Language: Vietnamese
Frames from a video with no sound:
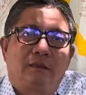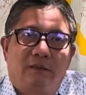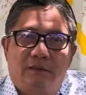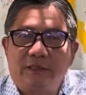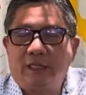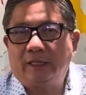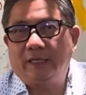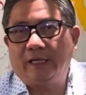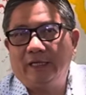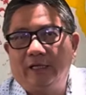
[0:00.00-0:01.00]
rồi sanh
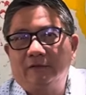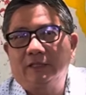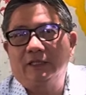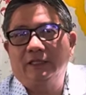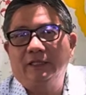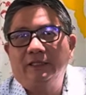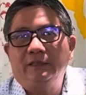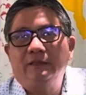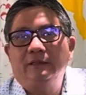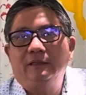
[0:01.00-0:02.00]
ra vào
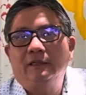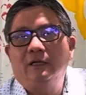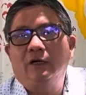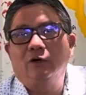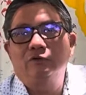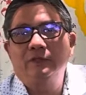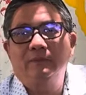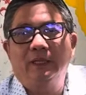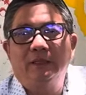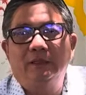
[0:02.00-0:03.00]
thời à, Hồ Chí
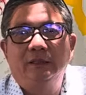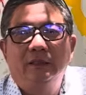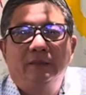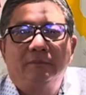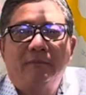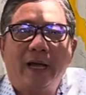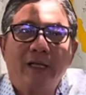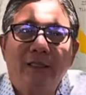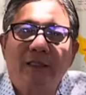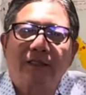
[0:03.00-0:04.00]
Minh
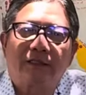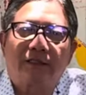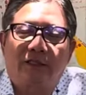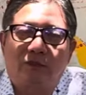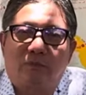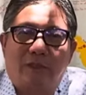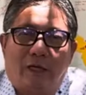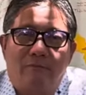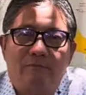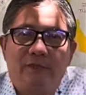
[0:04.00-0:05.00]
bán nước cho Trung
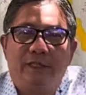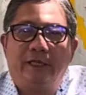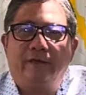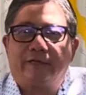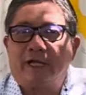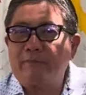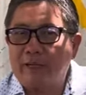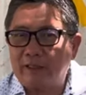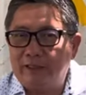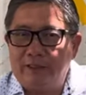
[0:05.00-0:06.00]
Cộng đi theo các
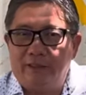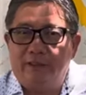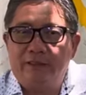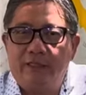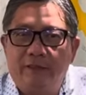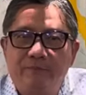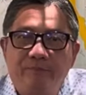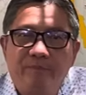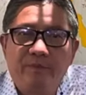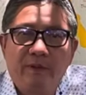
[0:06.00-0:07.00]
Mác Lenin nữa chứ
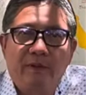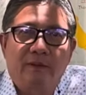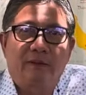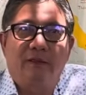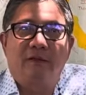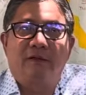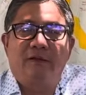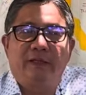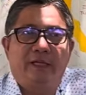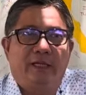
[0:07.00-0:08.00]

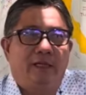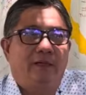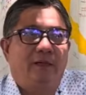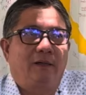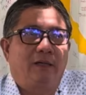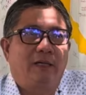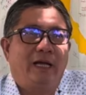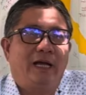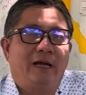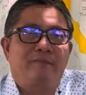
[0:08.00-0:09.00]
rồi à, họ
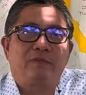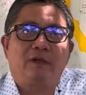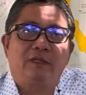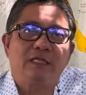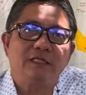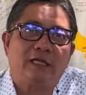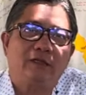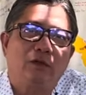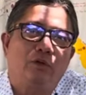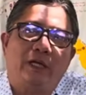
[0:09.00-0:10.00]
làm cho chính
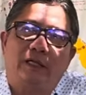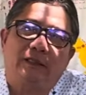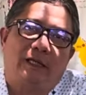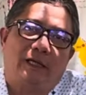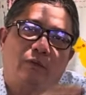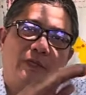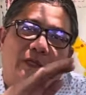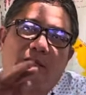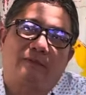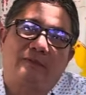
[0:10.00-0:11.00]
sách ngu dân tức là nguyên
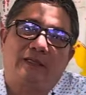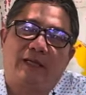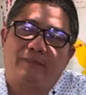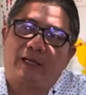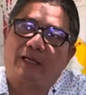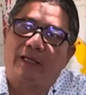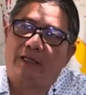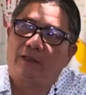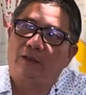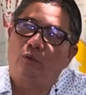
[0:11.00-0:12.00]
nhân tộc Việt Nam càng ngày
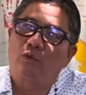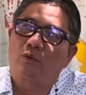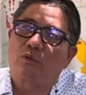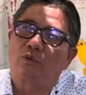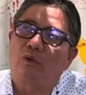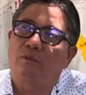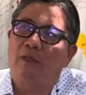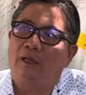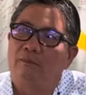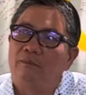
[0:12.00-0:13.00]
càng ngu ngu ngu ngu
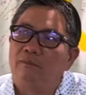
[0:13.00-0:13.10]
phải không